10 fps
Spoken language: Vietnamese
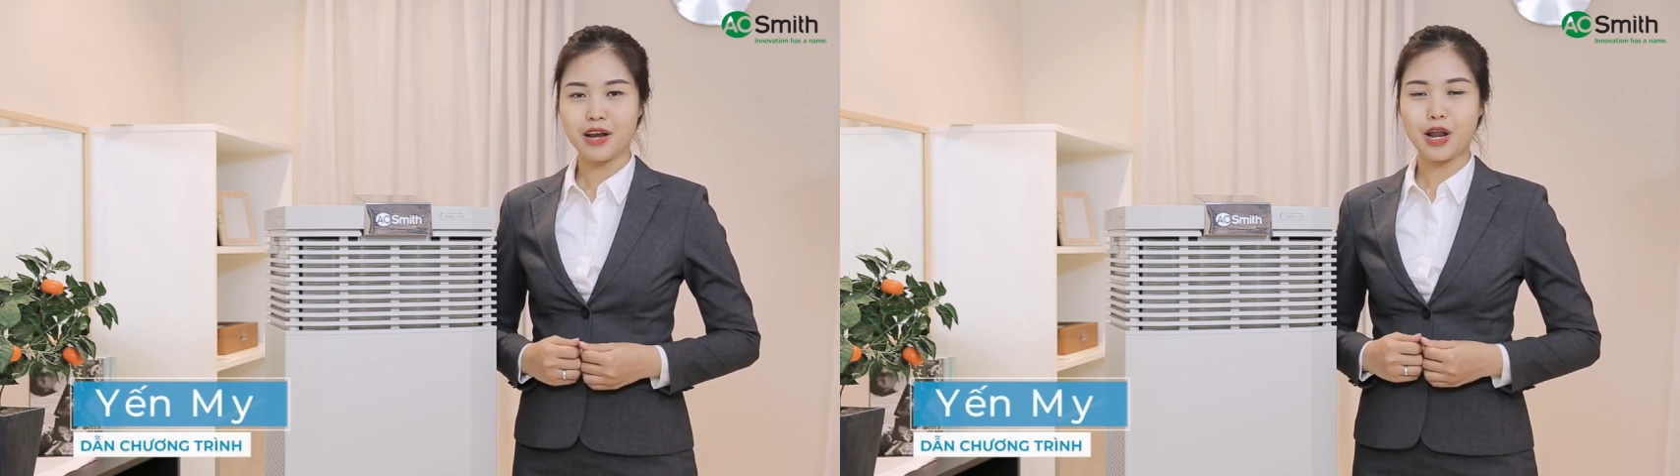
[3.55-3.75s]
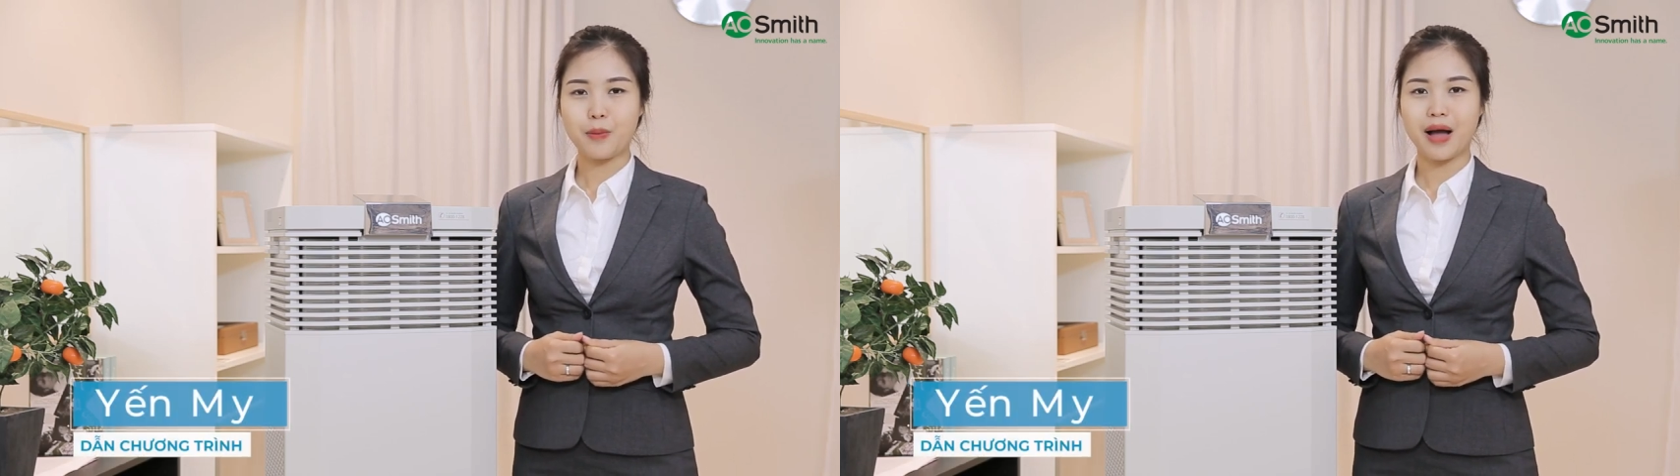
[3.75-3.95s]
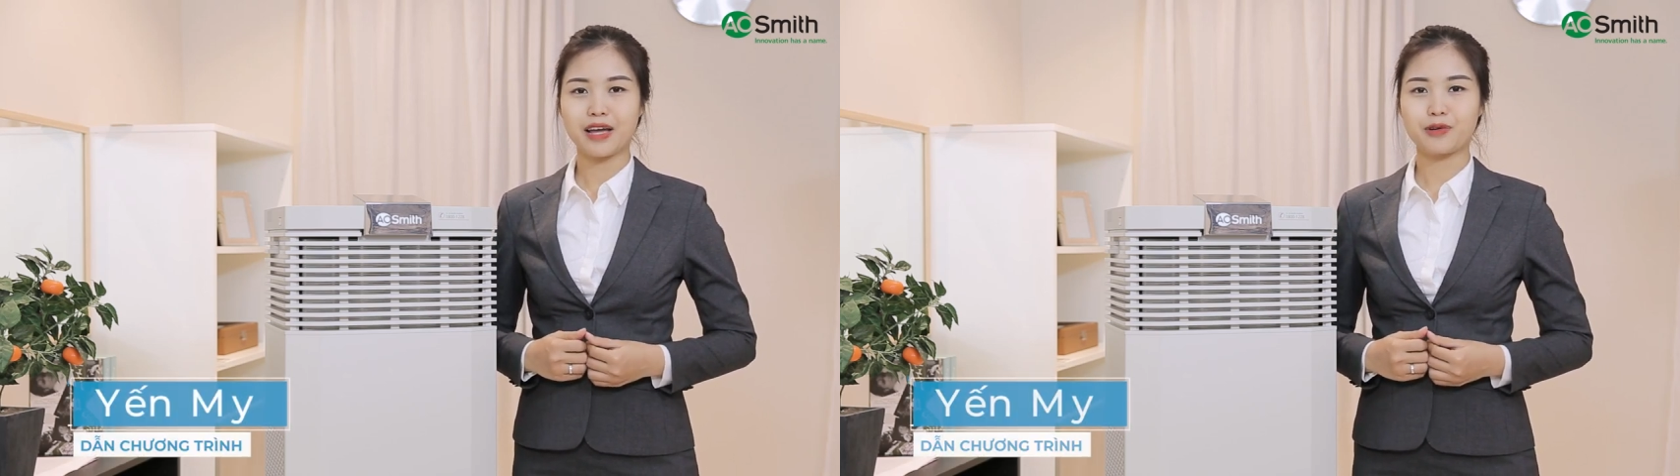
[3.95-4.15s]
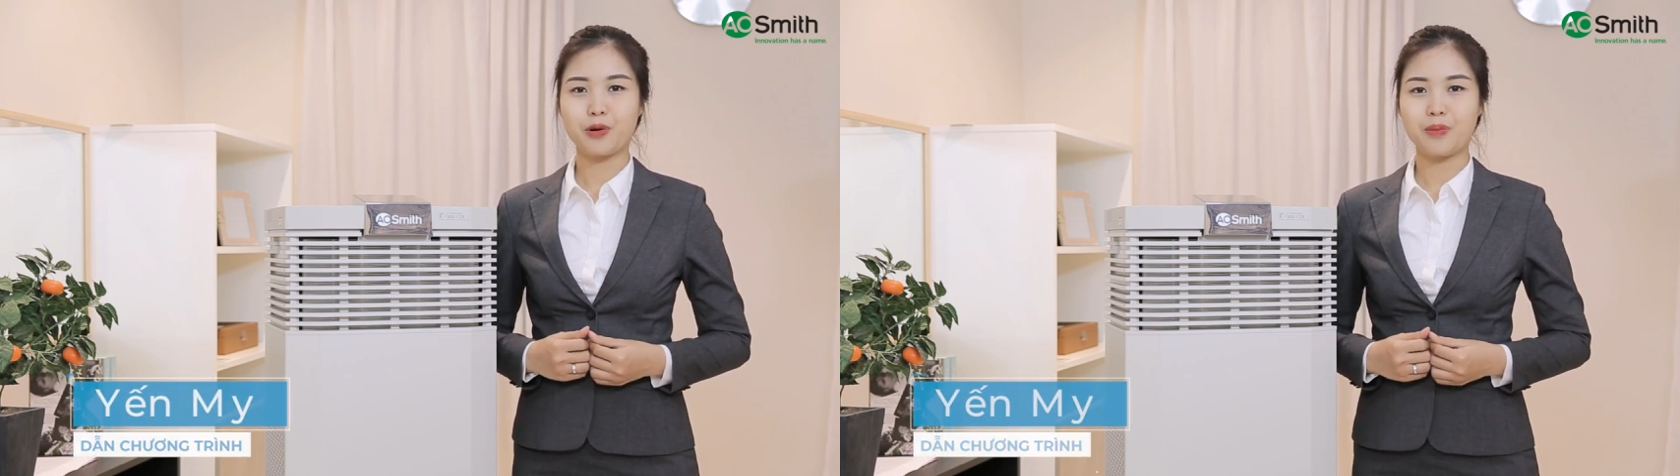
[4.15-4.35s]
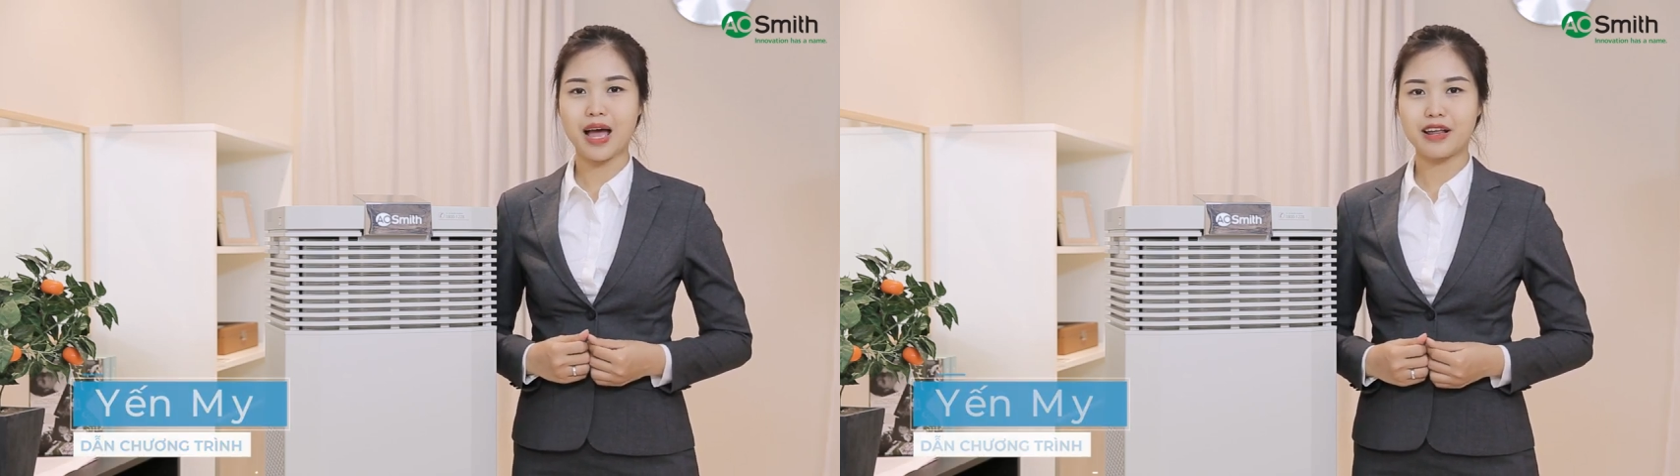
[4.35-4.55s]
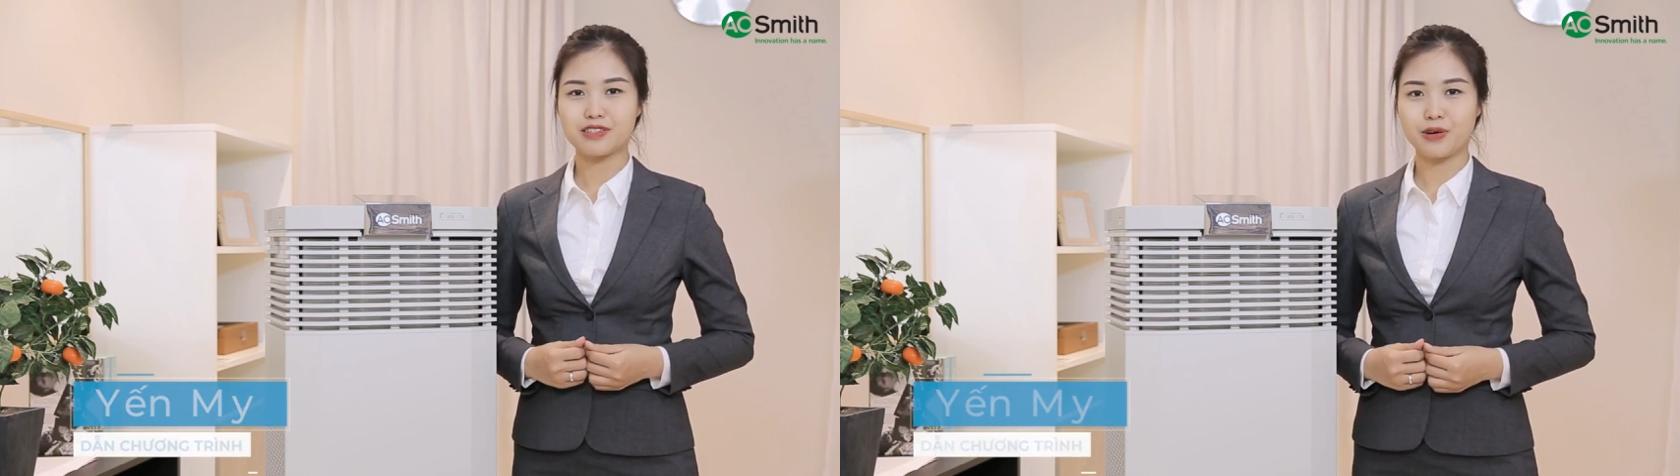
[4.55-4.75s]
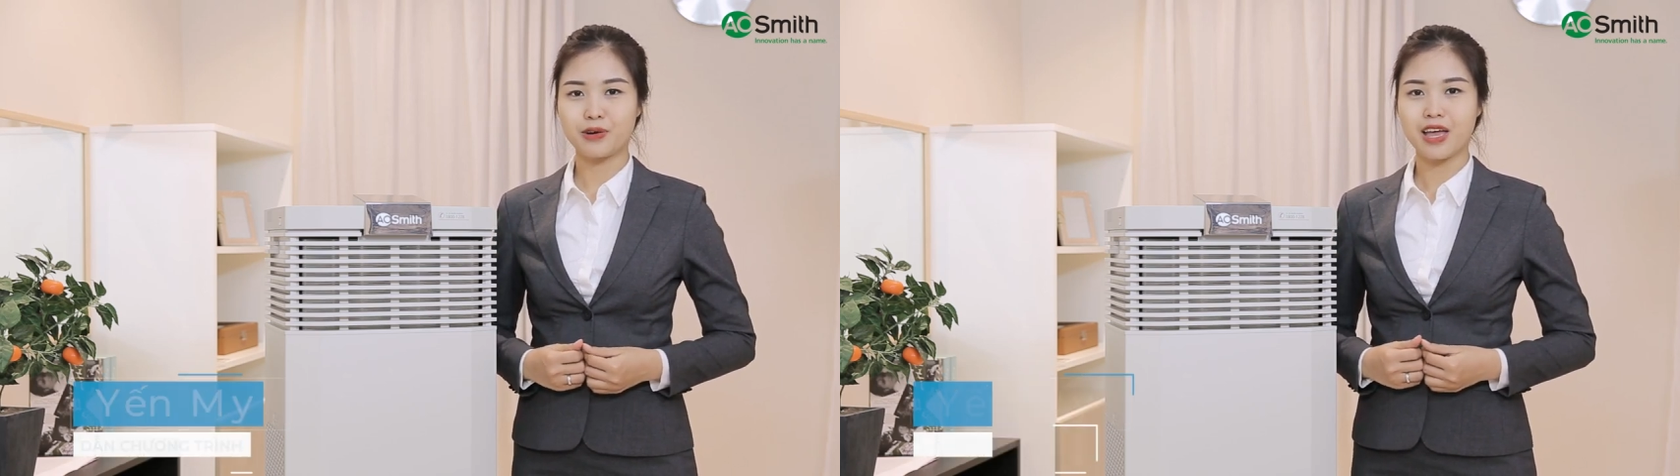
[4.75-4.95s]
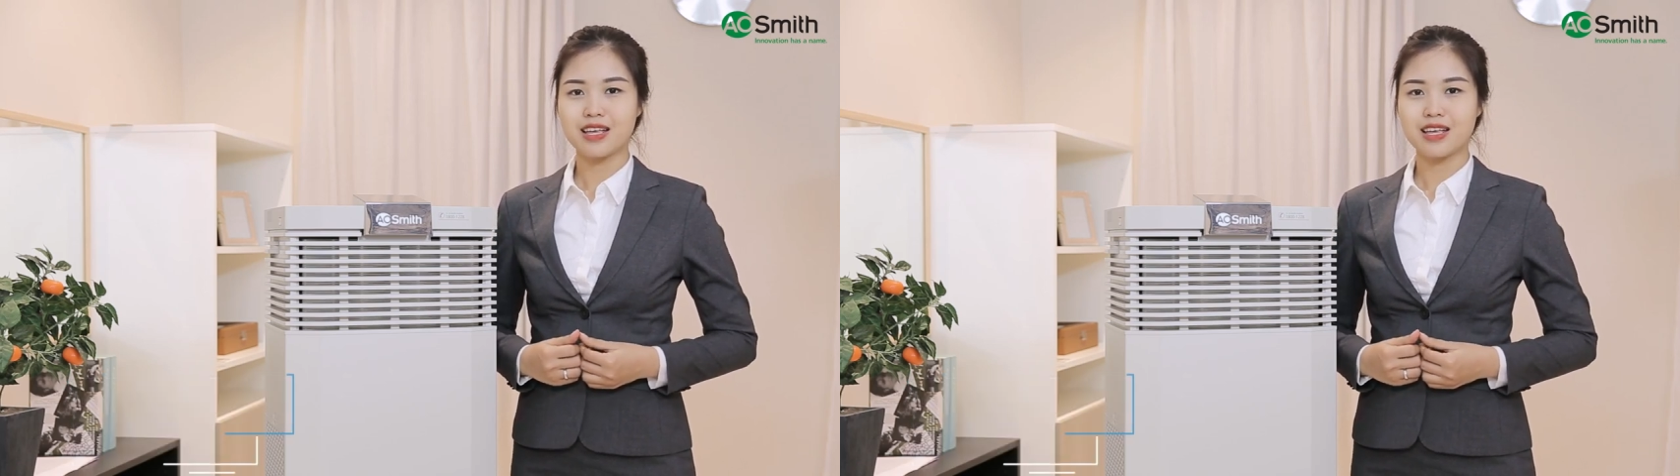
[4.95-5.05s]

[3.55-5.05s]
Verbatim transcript: đồng hành cùng A đây rồi